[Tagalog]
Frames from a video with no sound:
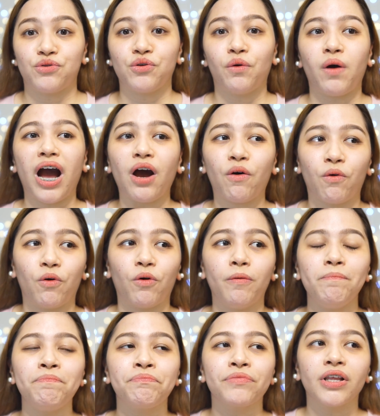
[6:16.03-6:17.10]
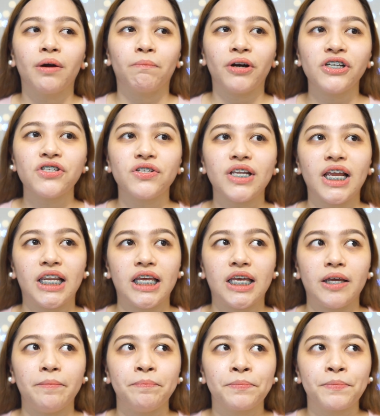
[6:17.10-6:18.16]
So, ako,
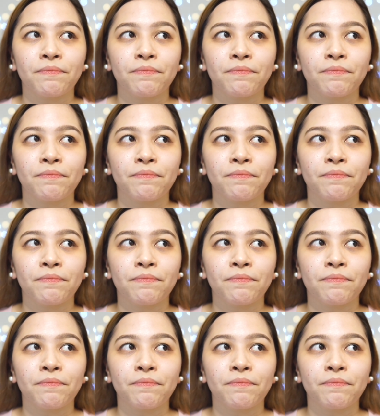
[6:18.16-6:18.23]
personally,